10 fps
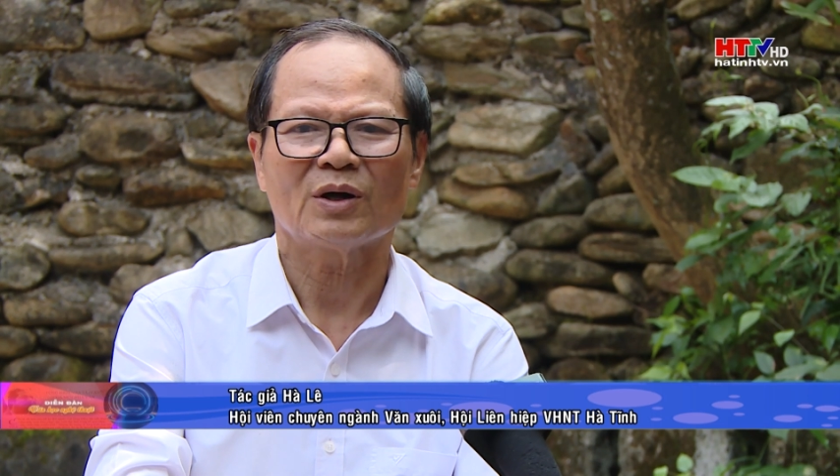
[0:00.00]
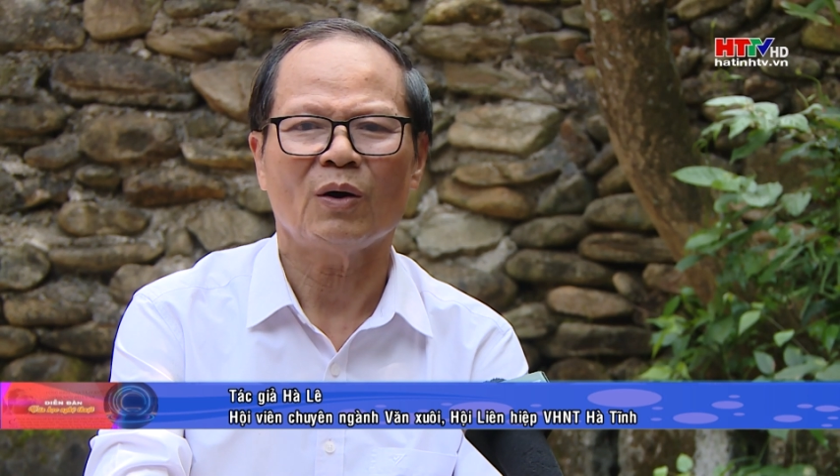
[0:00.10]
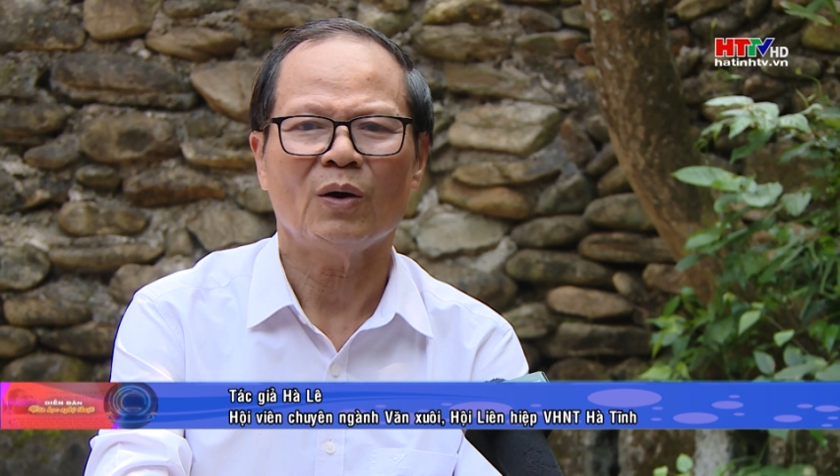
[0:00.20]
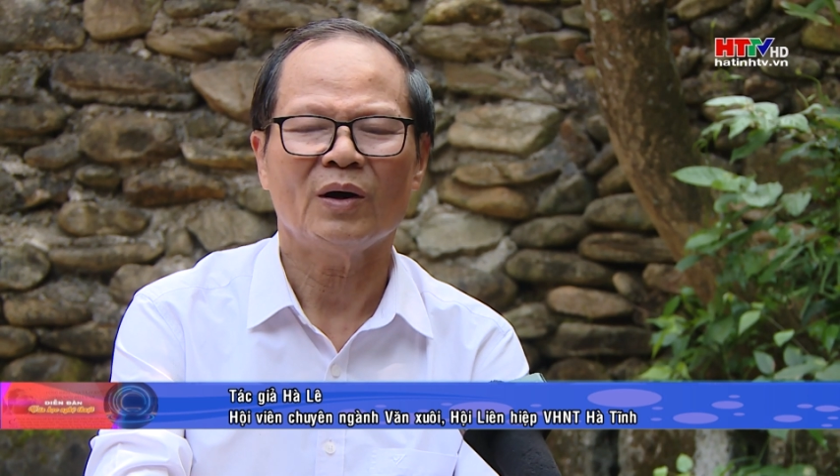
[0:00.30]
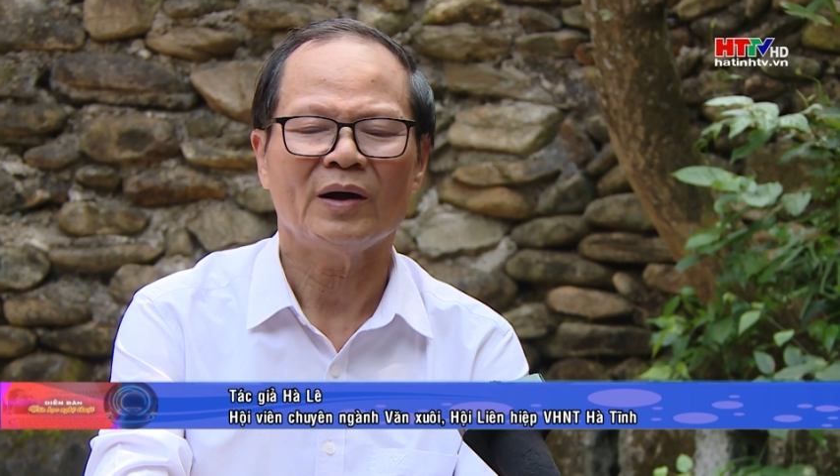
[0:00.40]

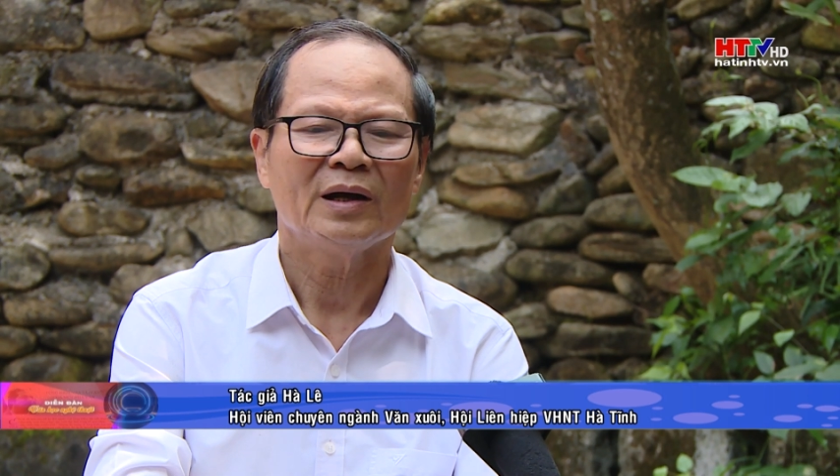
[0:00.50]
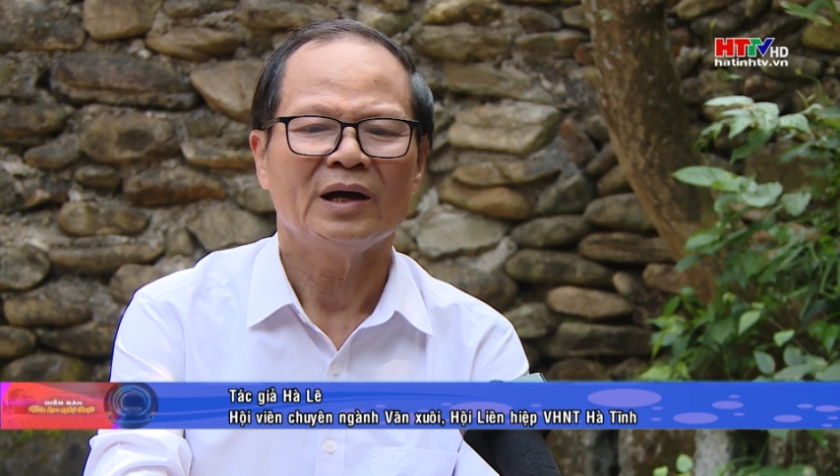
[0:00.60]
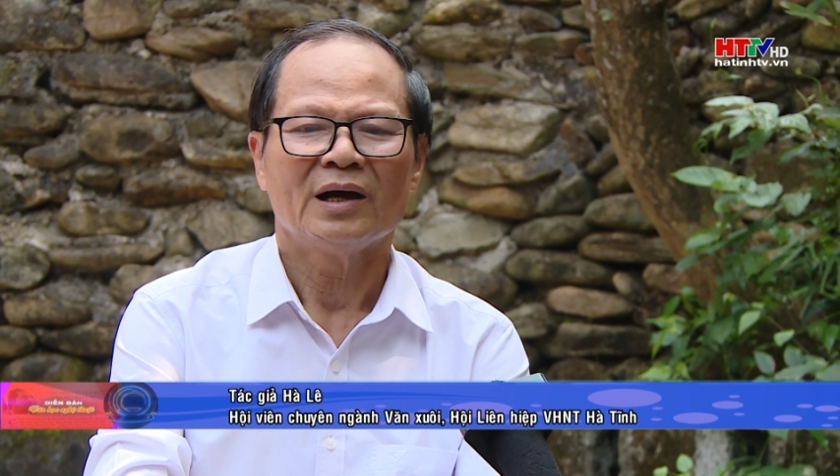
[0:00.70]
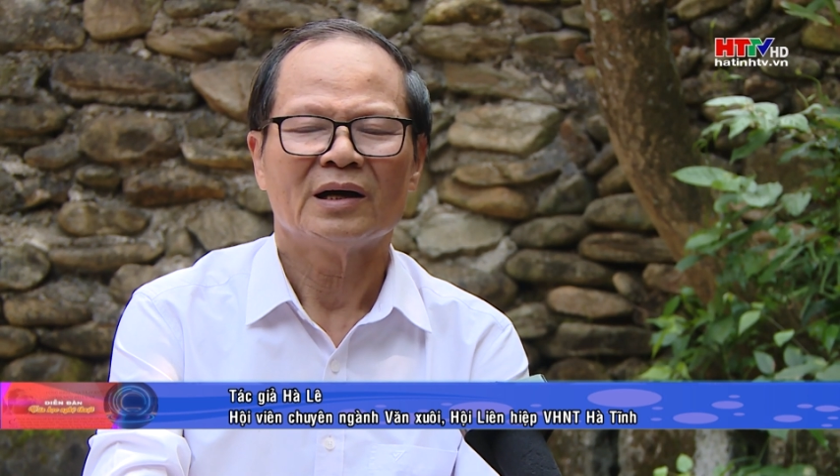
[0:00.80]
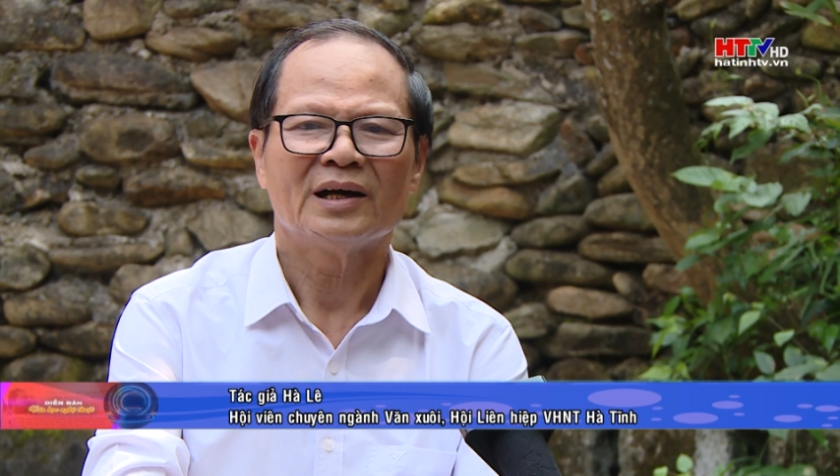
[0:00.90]
có
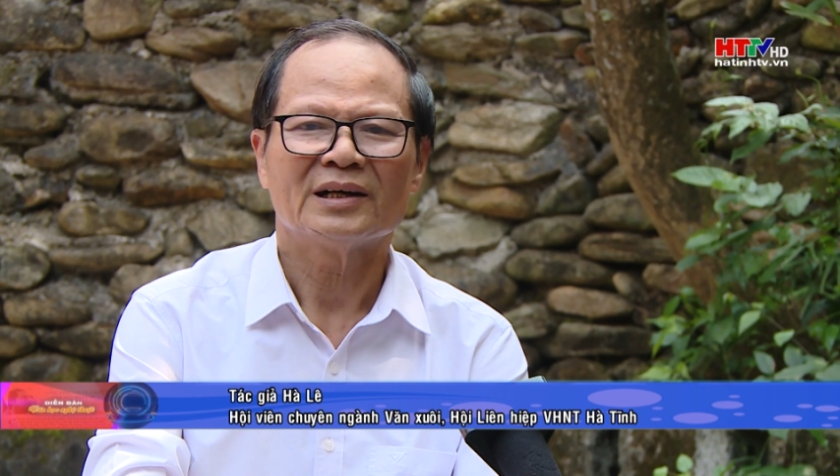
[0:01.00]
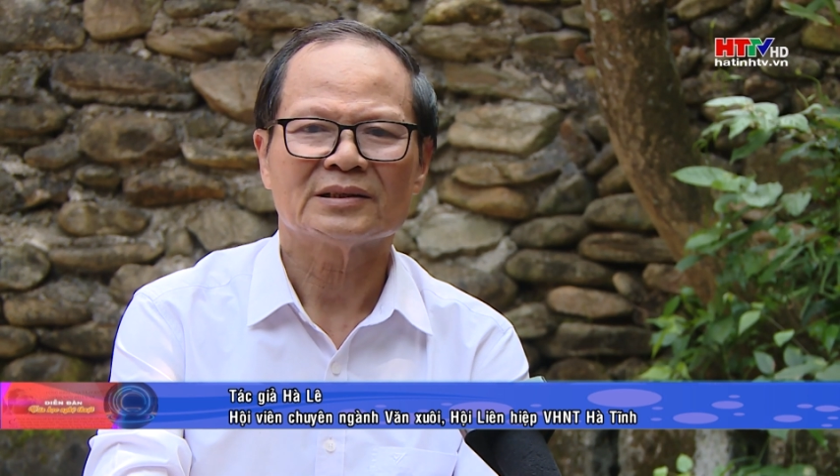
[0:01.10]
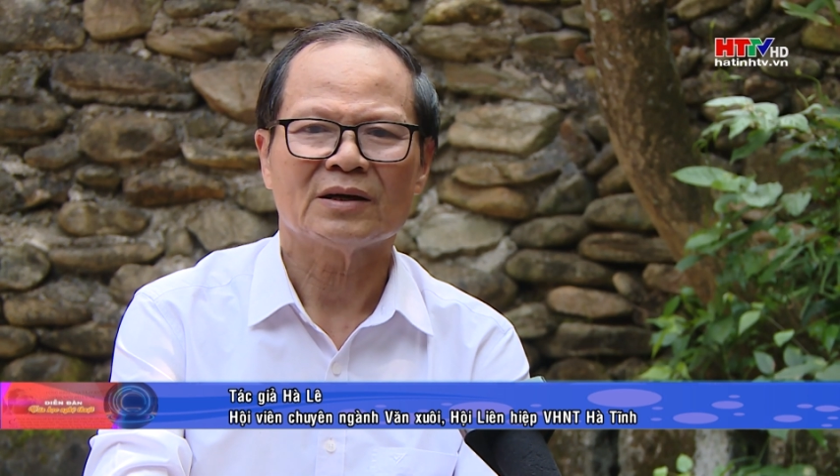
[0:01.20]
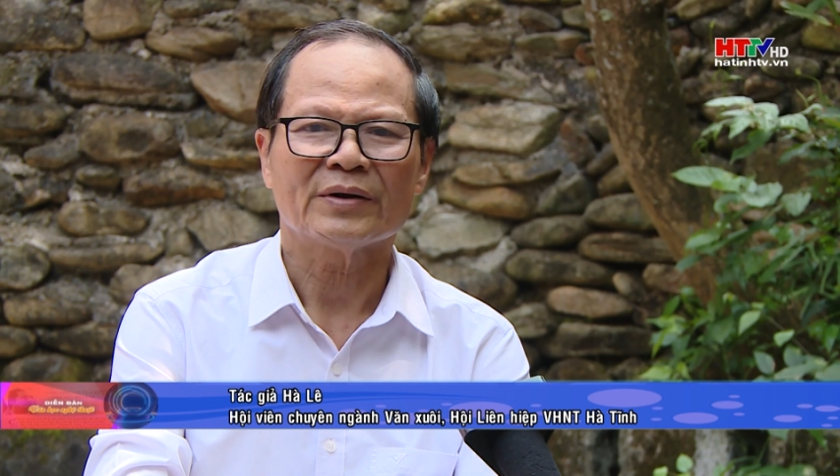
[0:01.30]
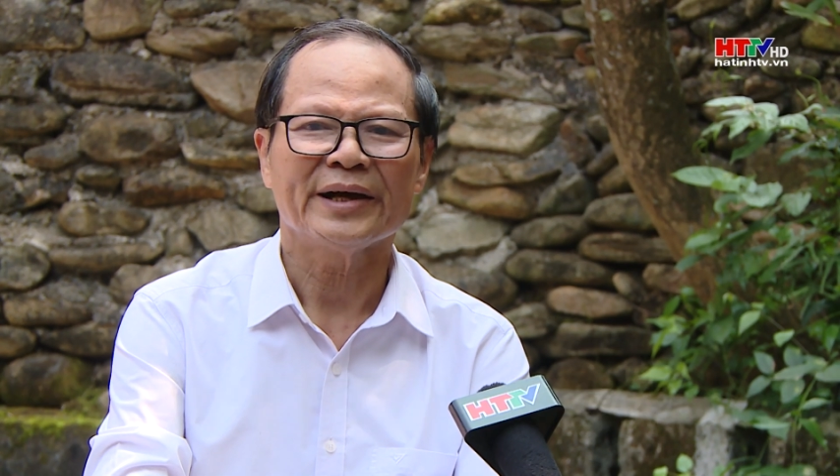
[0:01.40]

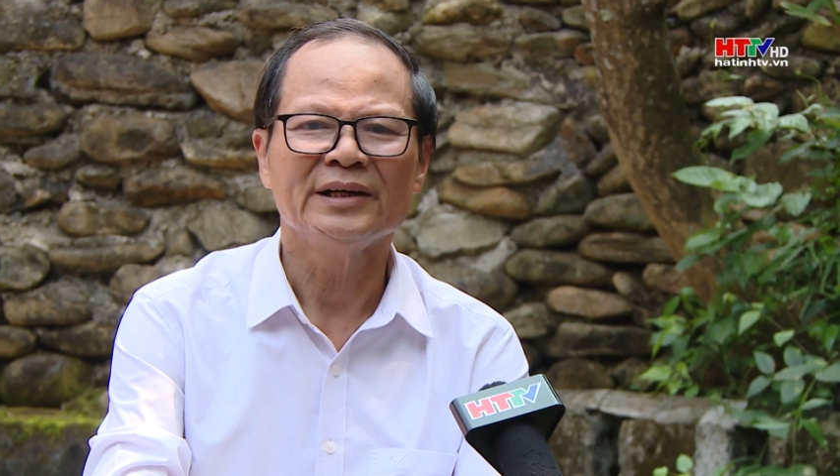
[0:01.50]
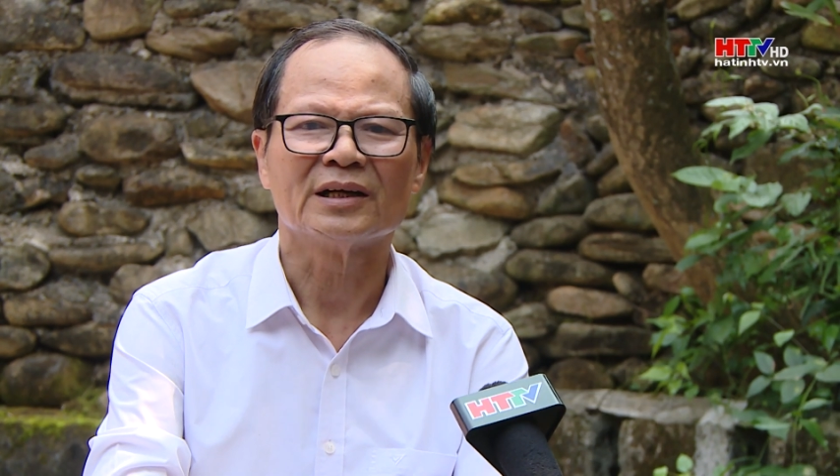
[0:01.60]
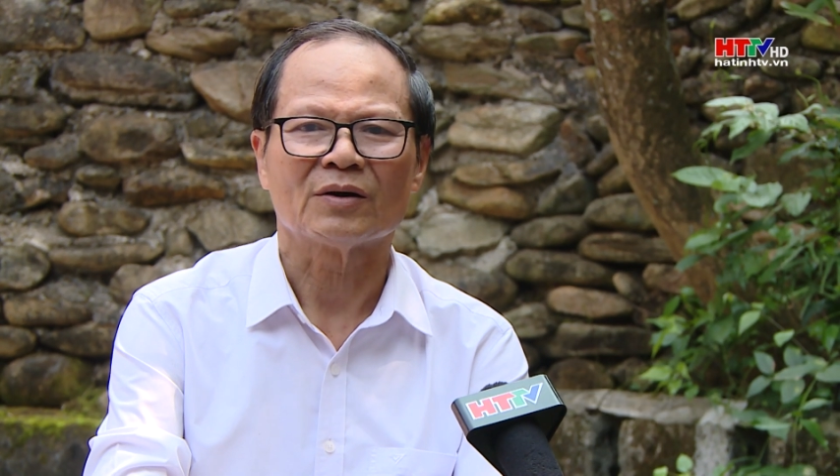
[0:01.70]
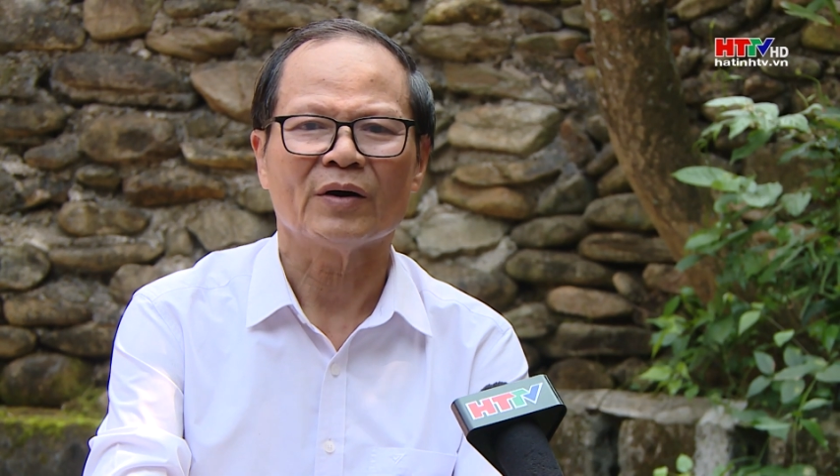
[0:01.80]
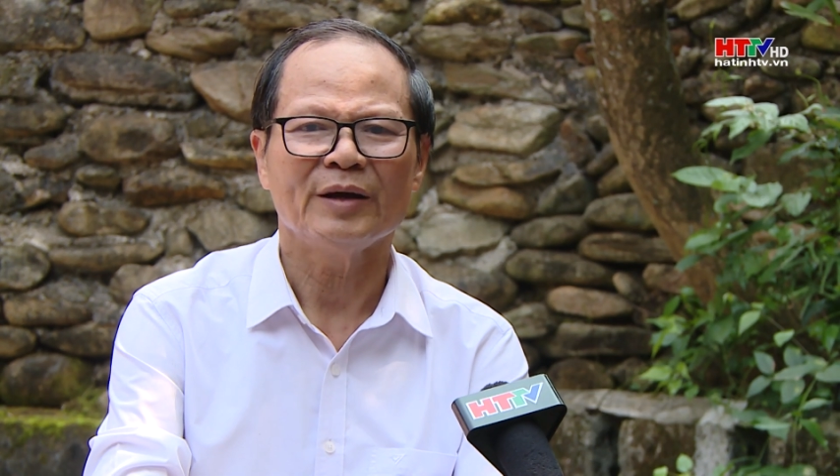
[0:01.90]
có cái
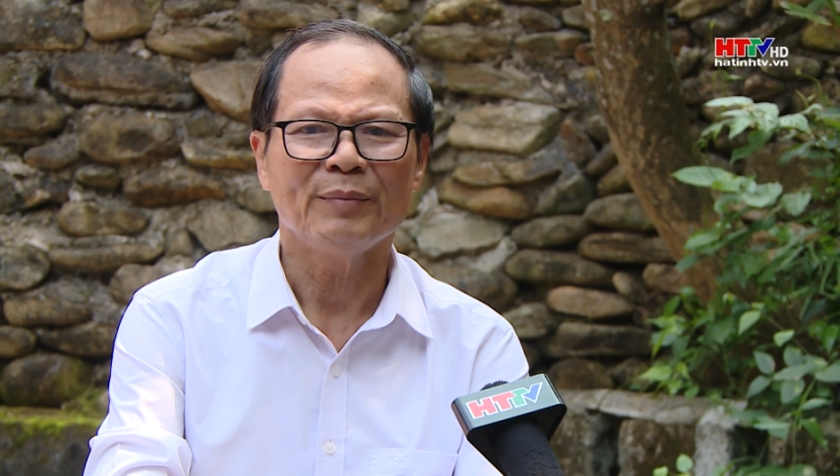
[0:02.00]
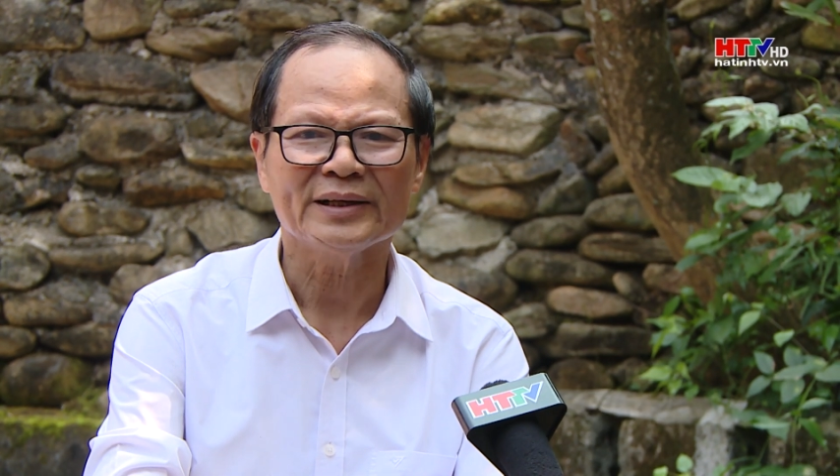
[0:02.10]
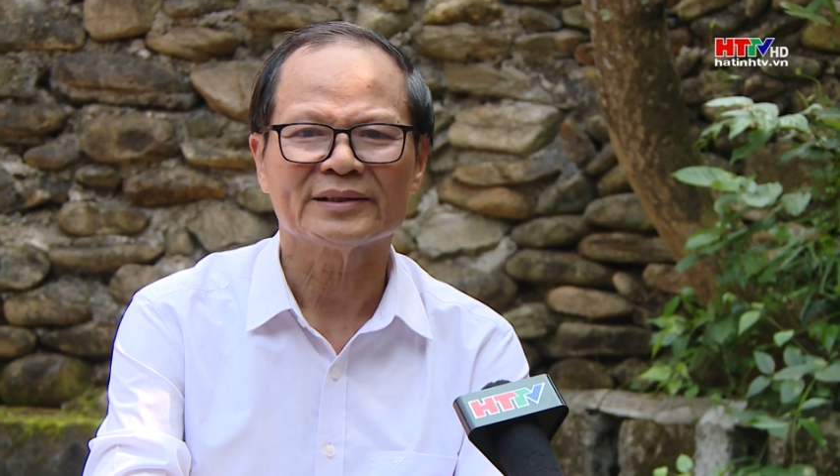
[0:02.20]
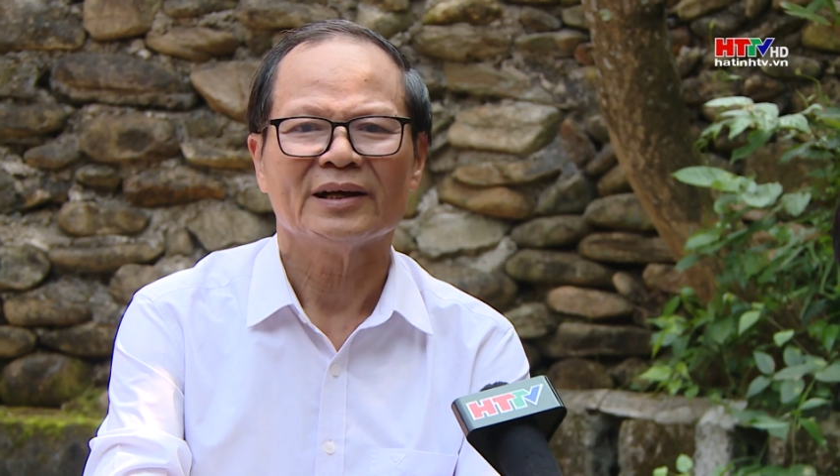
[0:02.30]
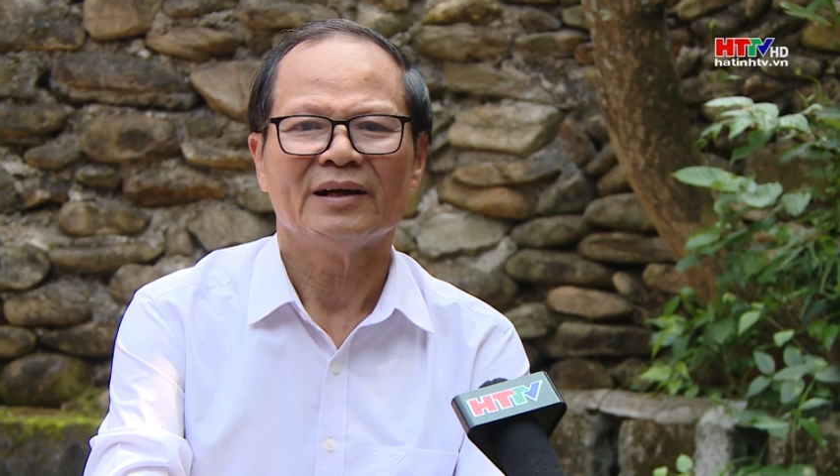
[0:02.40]
được có cái mất.